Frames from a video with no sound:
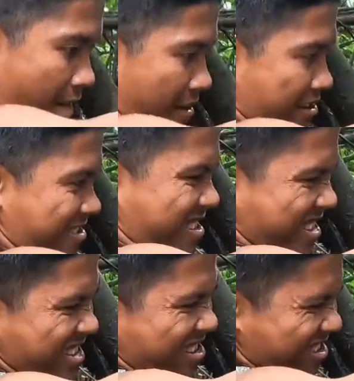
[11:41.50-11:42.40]
Kaso
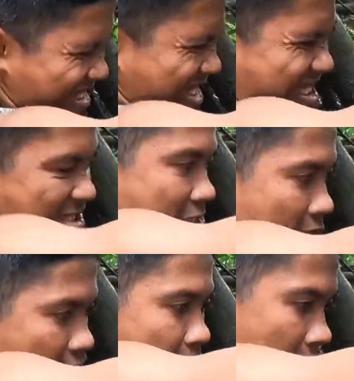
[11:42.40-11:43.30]
nakita si Master Dan ng
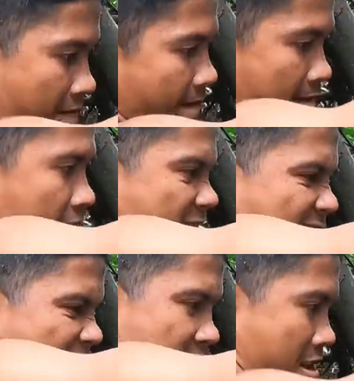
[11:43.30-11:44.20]
dalag, grabe taasa
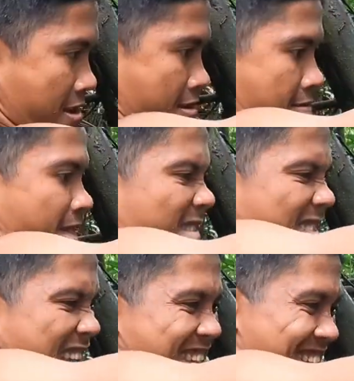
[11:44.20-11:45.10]
Master oy.
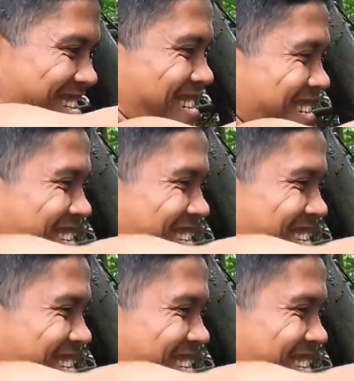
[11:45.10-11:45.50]
Ayun na. Yan